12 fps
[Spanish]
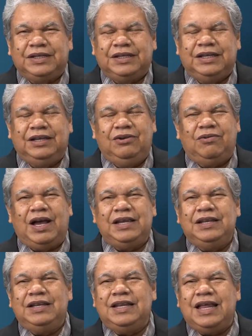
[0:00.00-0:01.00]
Y no hay
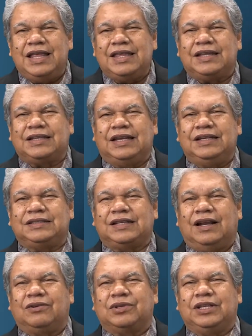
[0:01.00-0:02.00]
nada tan
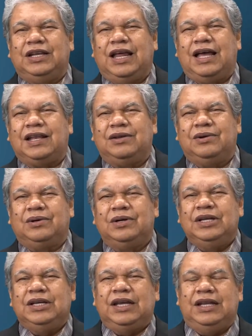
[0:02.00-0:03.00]
extraordinario
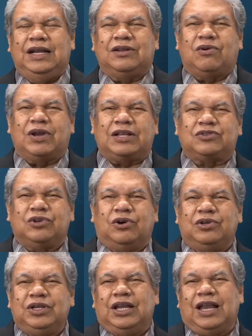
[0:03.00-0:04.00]
en el
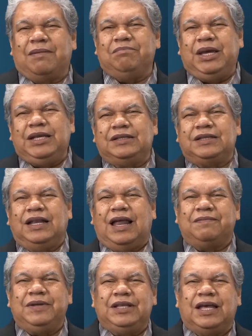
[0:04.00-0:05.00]
corazón y en la mente y la
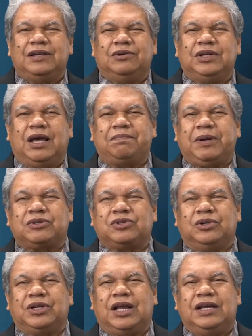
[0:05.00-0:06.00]
vida de una
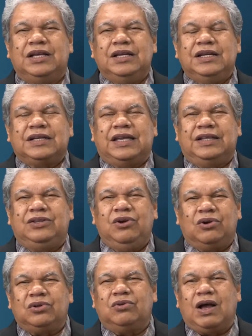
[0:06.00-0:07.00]
persona que
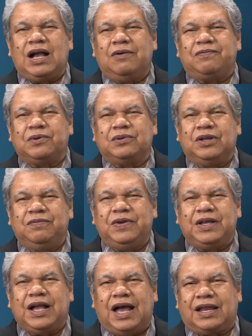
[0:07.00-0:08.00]
Dios lo haga
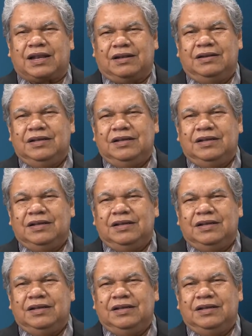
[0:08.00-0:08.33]
fructificar.